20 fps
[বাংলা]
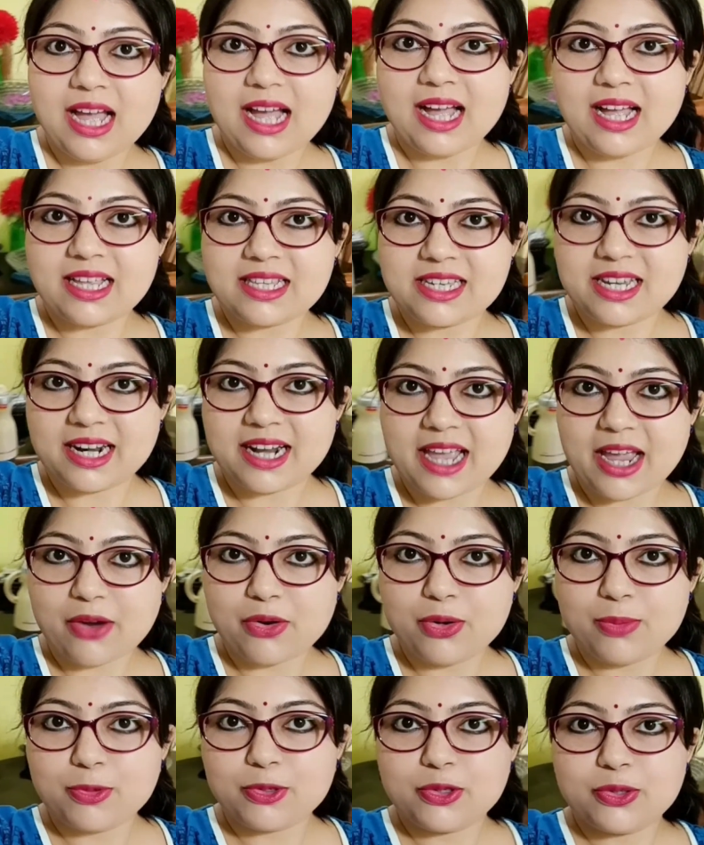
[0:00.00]
আর যারা
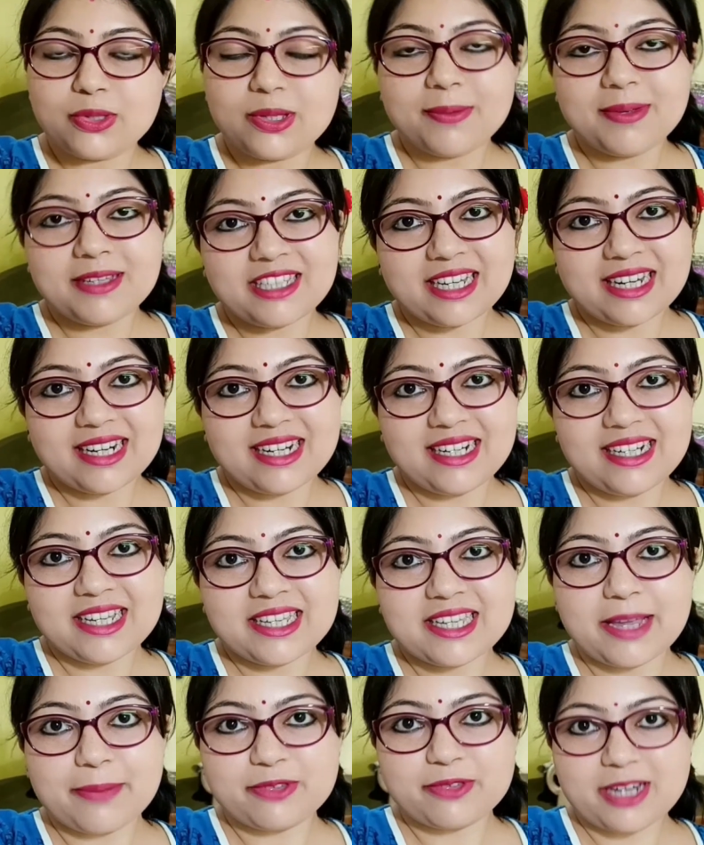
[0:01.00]
এখনো পর্যন্ত আমার চ্যানেলটা
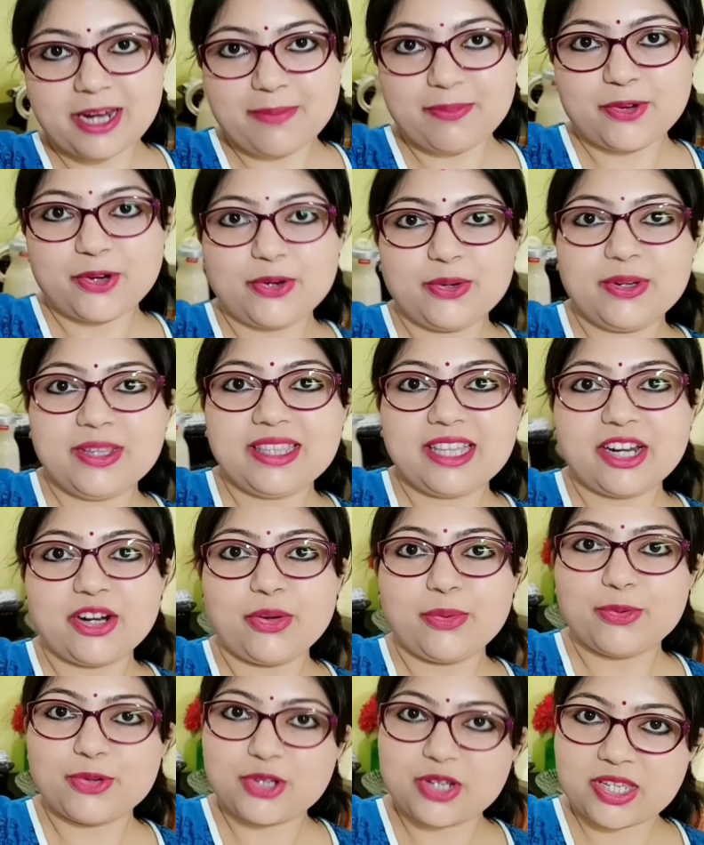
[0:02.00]
সাবস্ক্রাইব করনি তারা
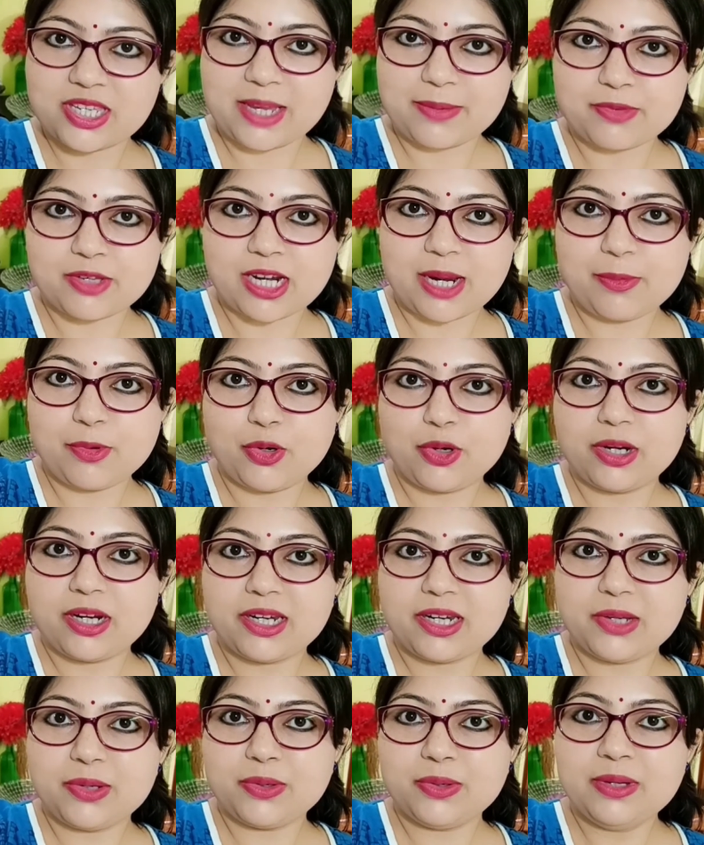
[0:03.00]
অবশ্যই সাবস্ক্রাইব করে
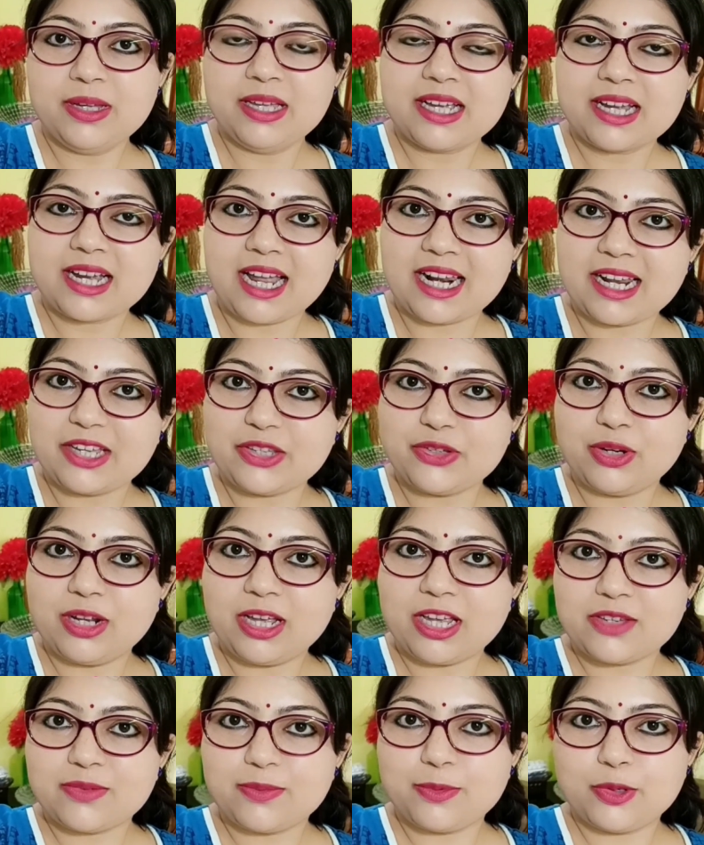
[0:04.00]
নিও কালকে চলে
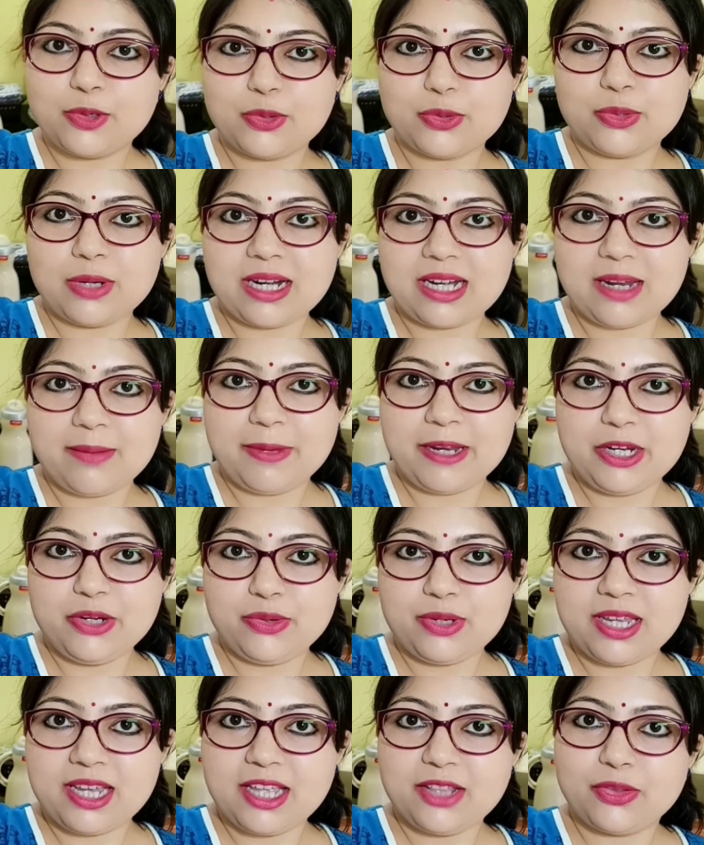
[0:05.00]
আসবো নতুন একটা ভিডিও
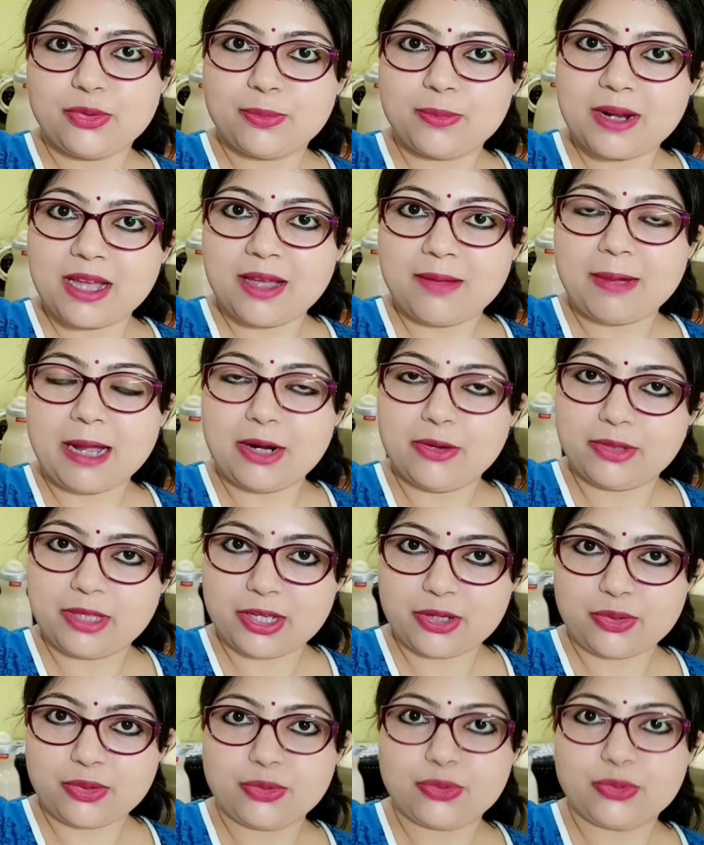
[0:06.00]
নিয়ে তোমরা ভালো
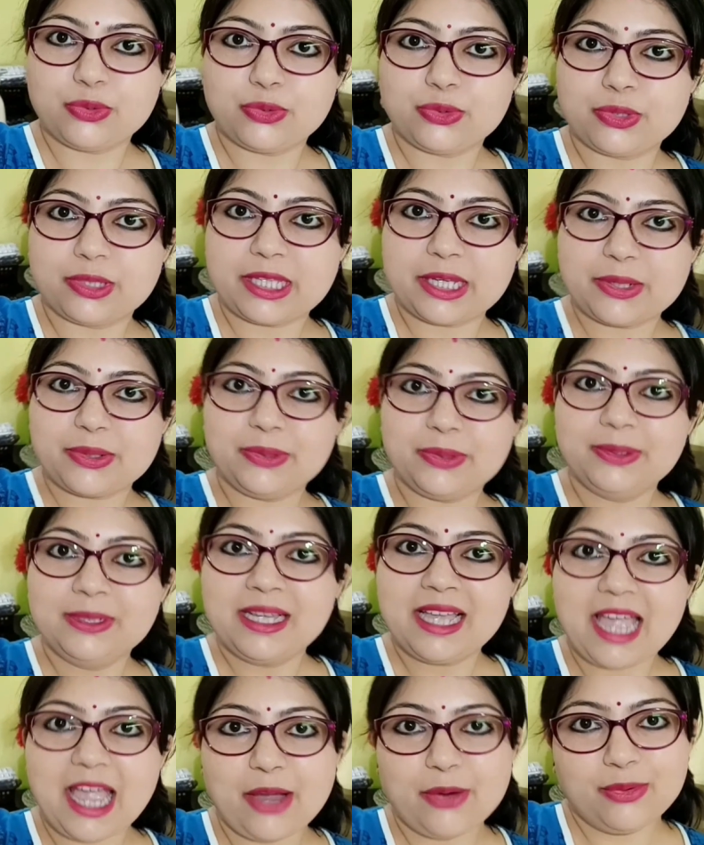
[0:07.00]
থেকো সুস্থ থেকো
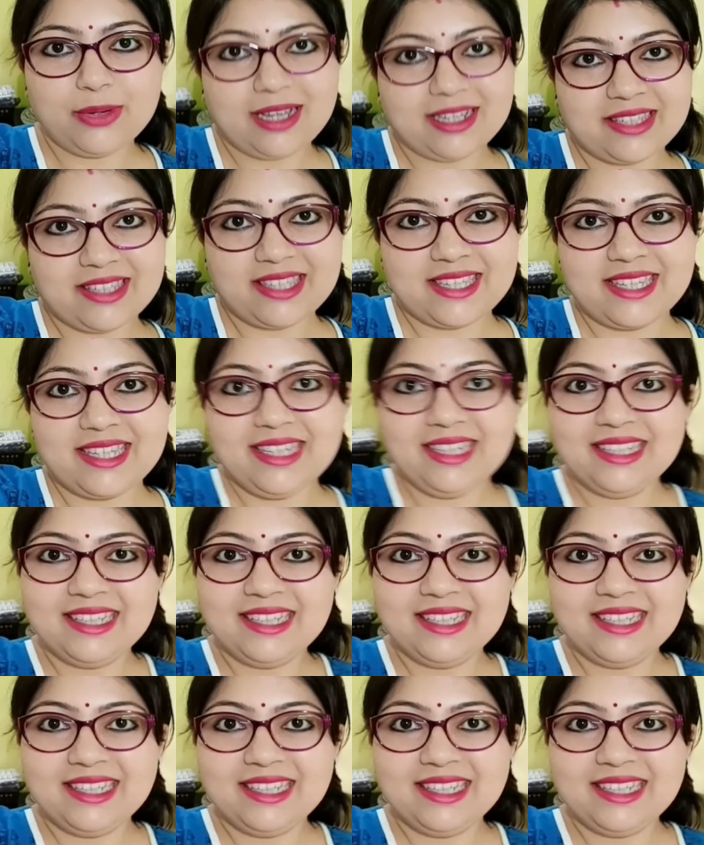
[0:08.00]
এখন আসছি